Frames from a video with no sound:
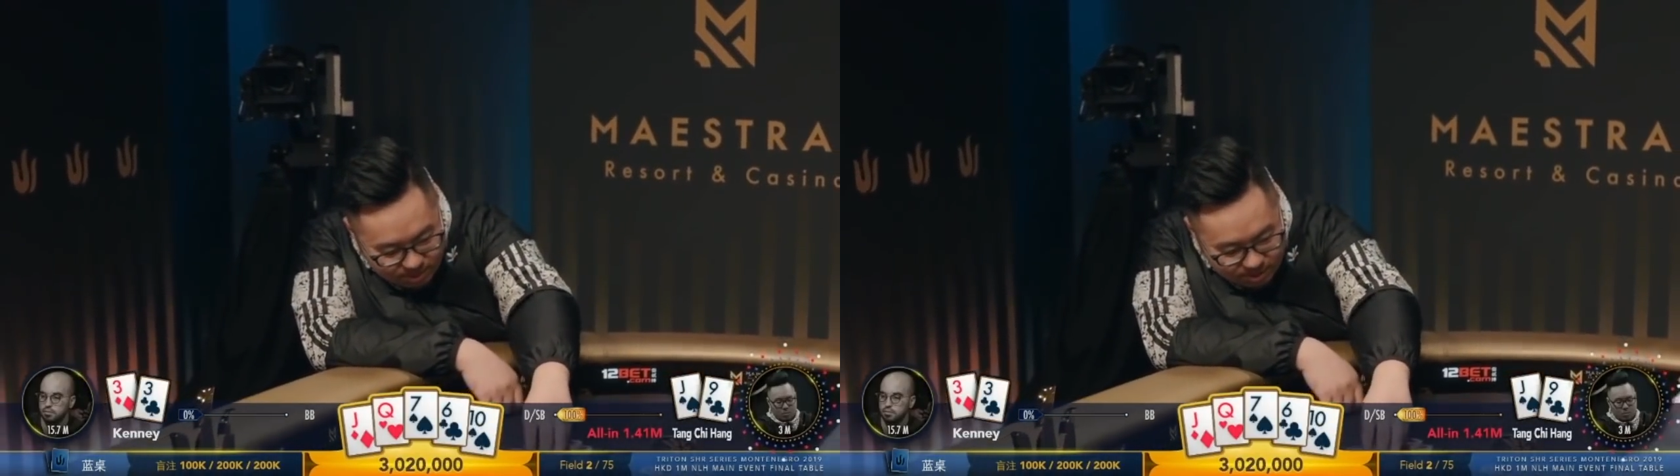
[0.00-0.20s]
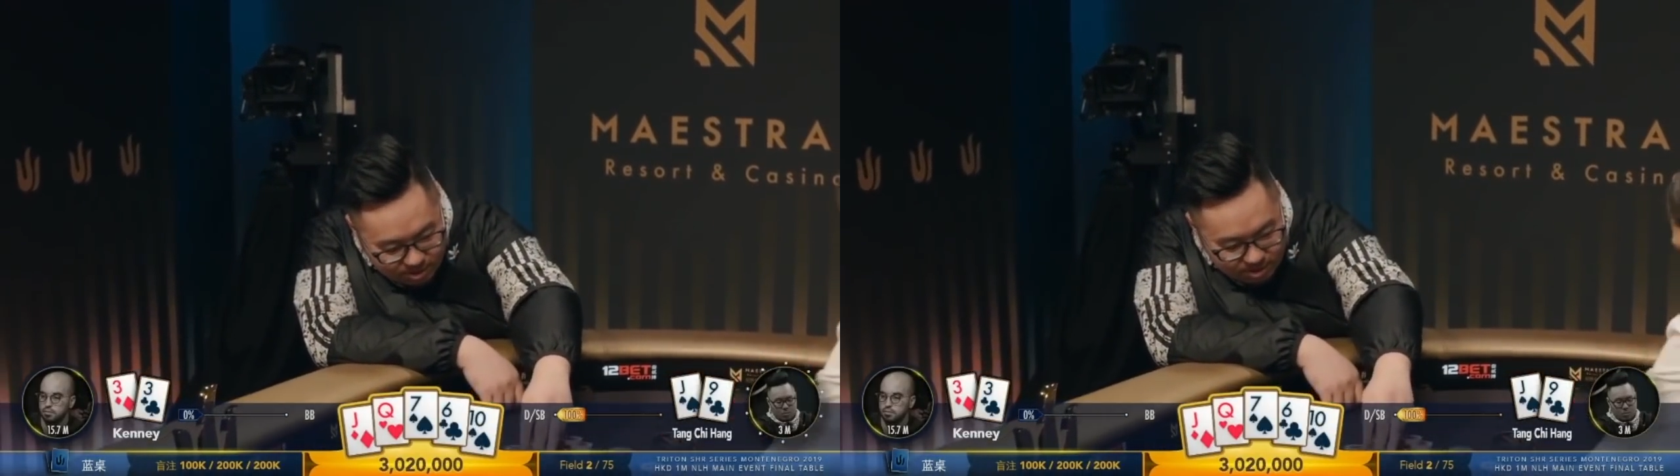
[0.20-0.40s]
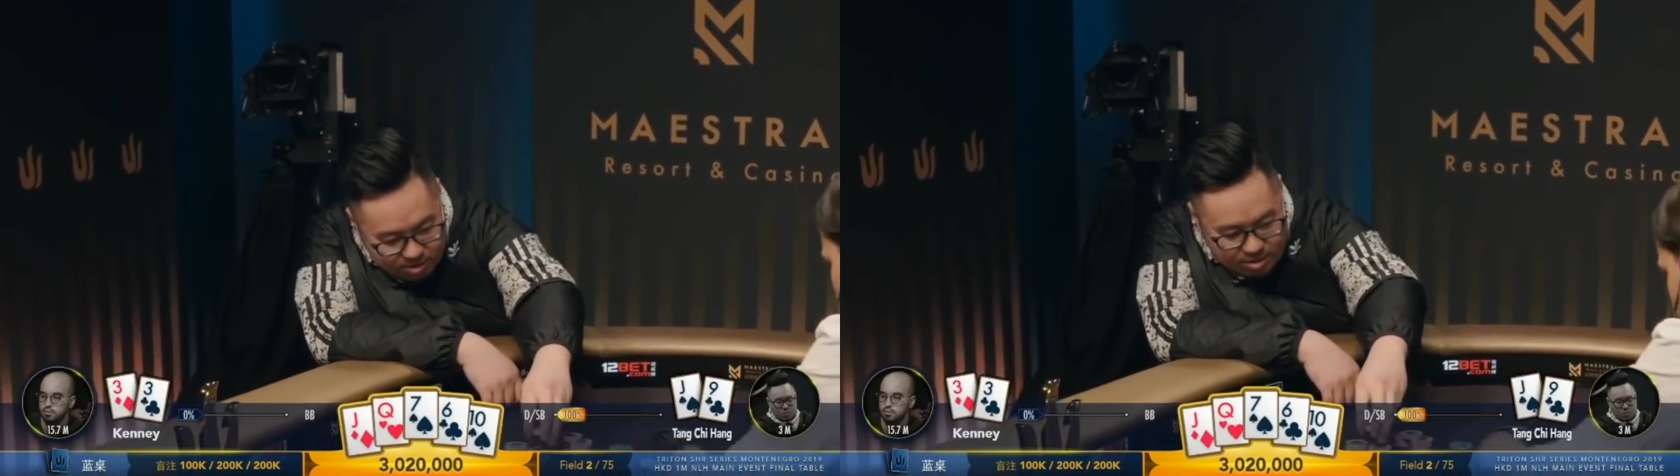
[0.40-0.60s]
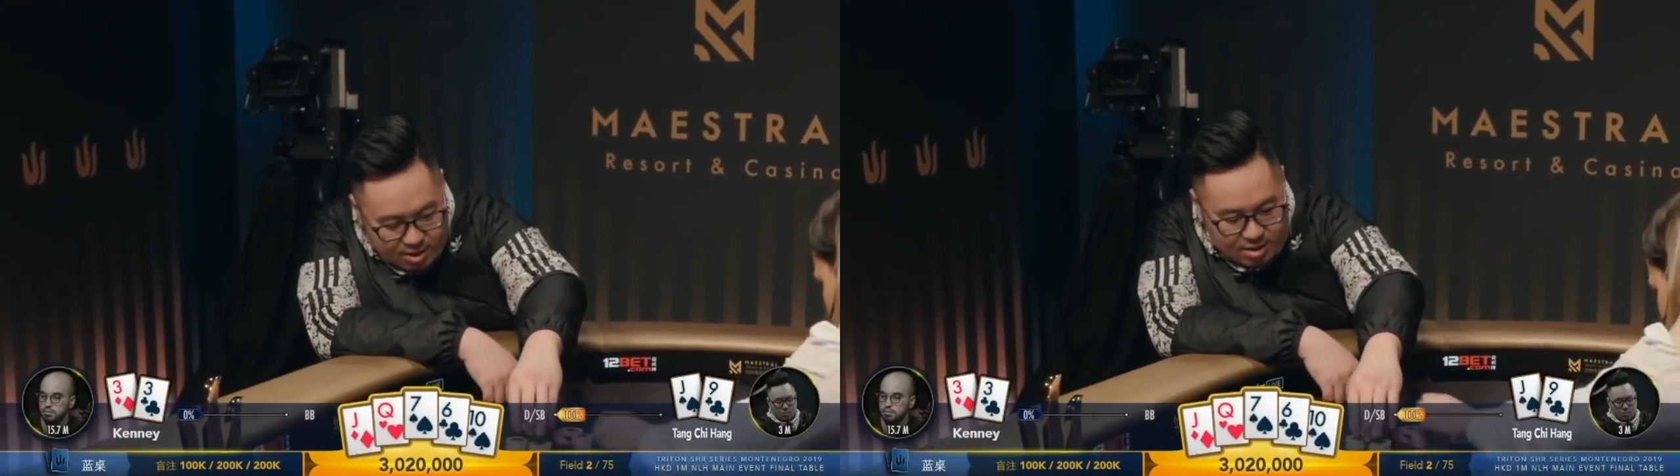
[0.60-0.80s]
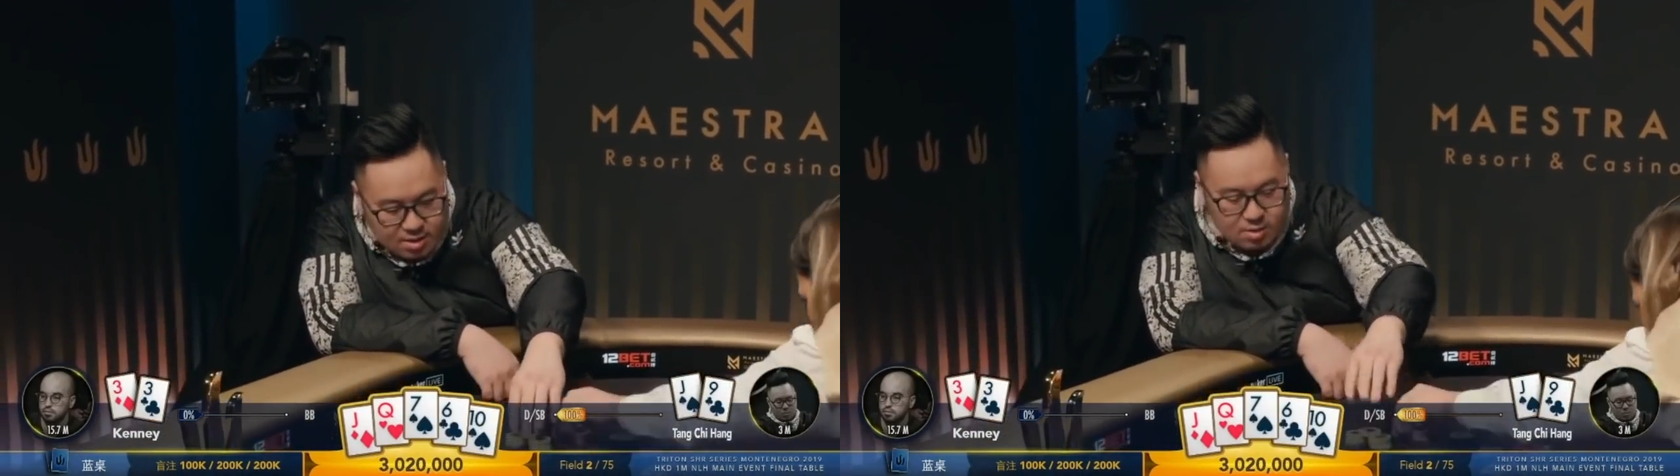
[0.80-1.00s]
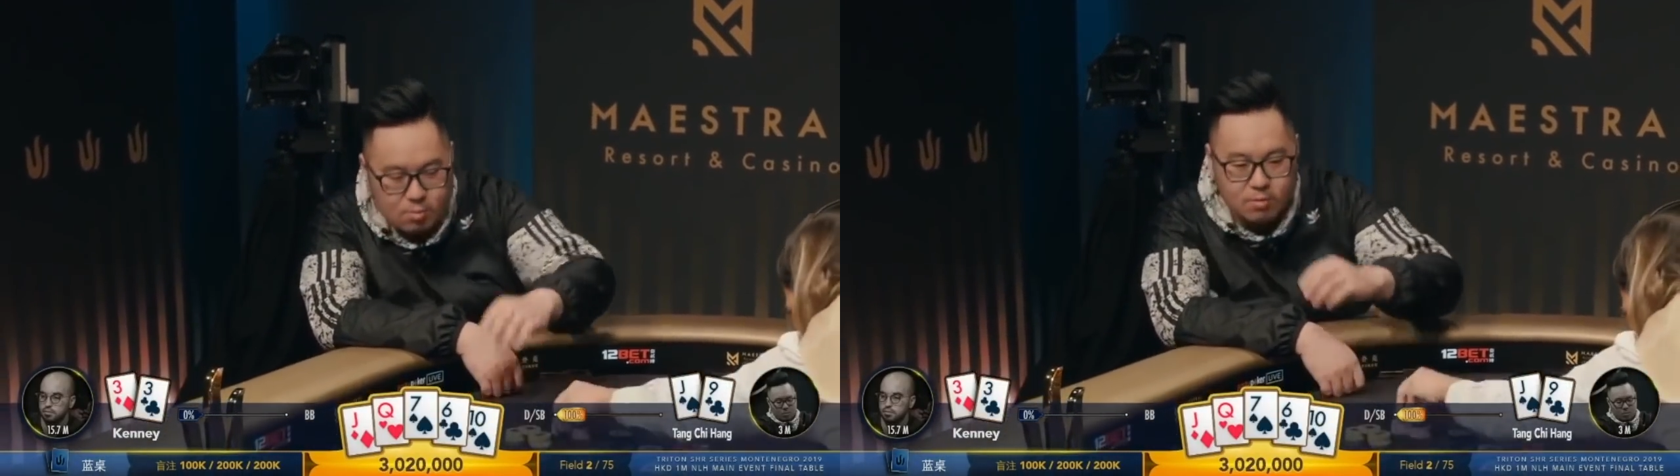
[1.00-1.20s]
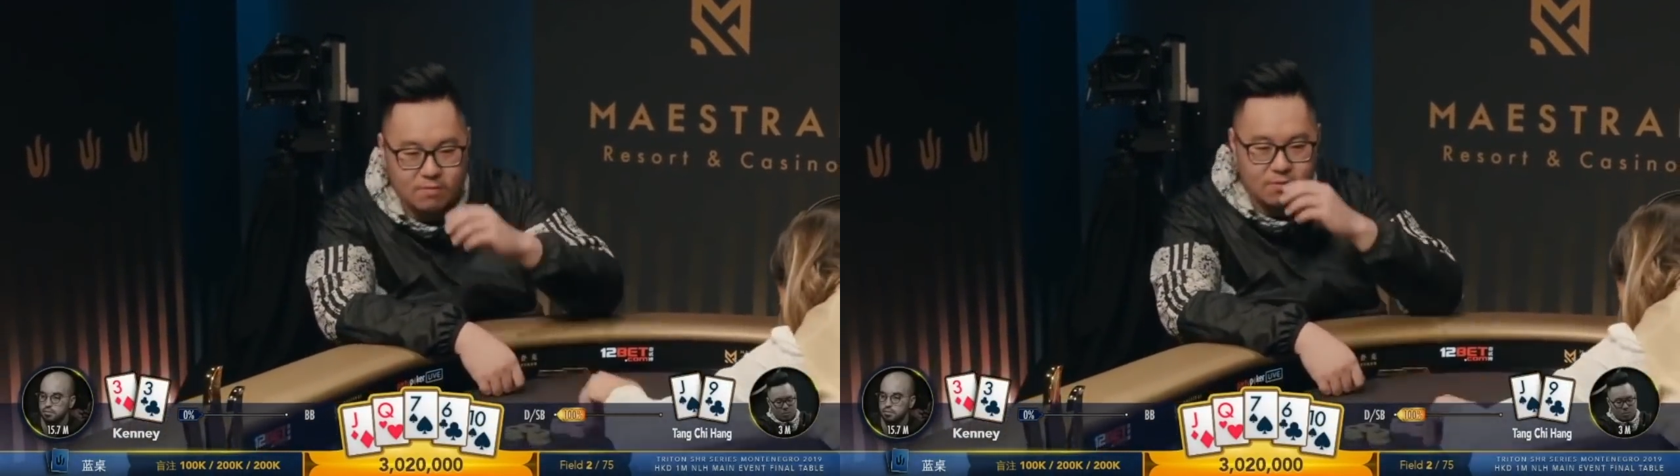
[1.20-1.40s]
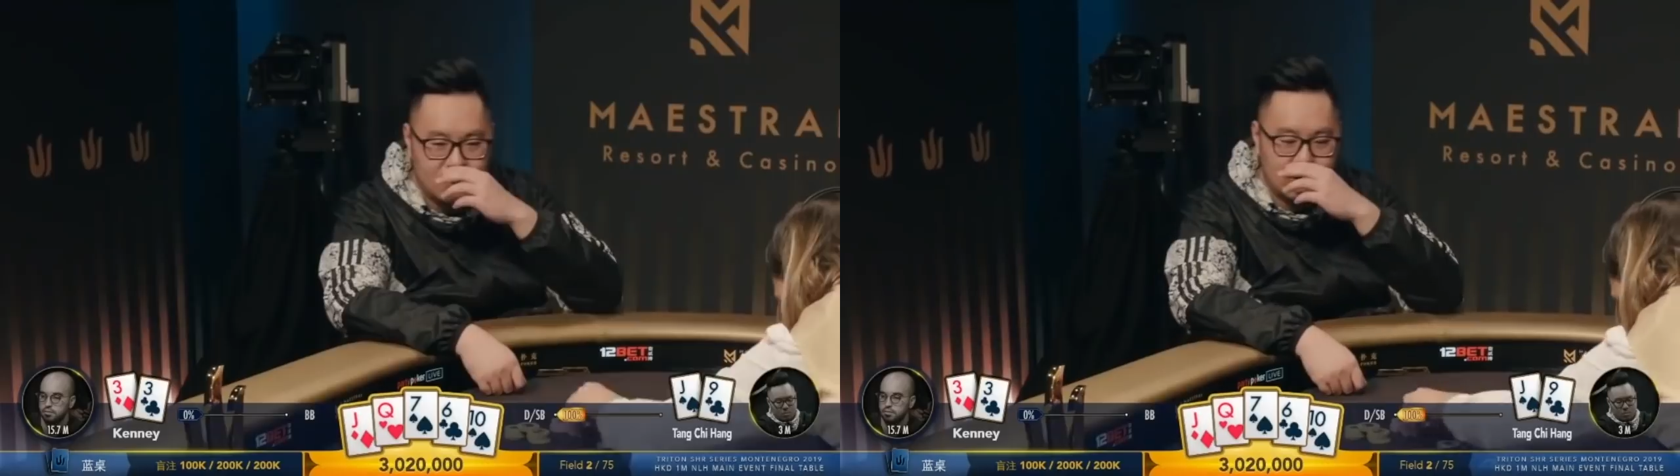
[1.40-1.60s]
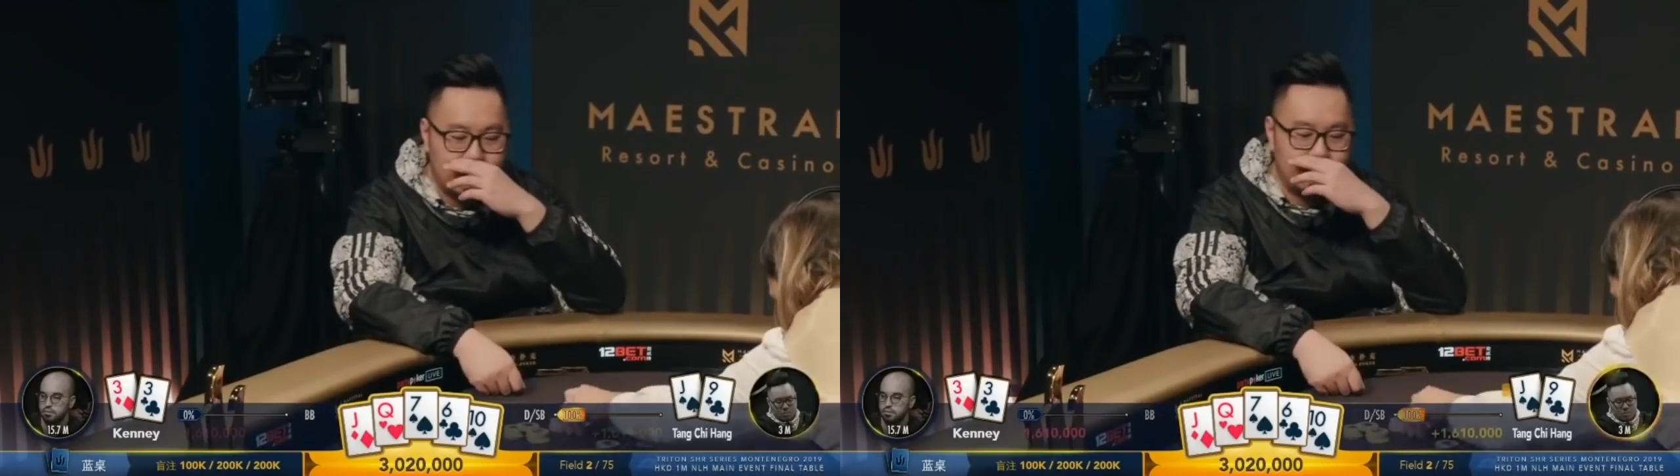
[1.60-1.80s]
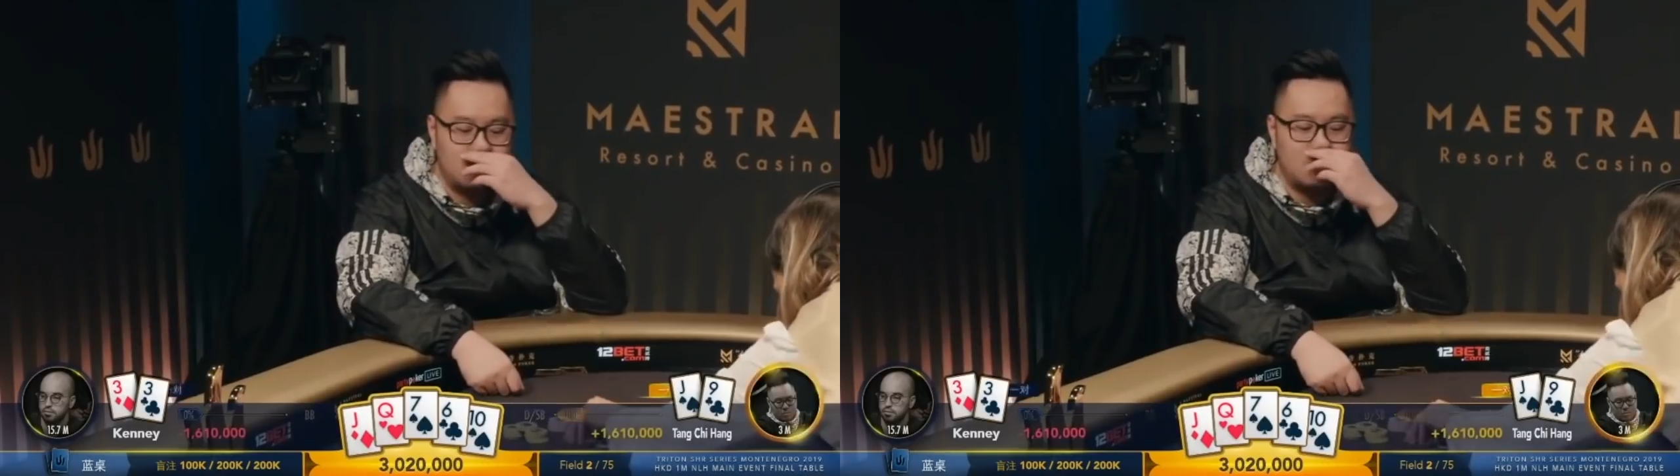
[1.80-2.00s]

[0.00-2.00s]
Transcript: 稍微有点讲话的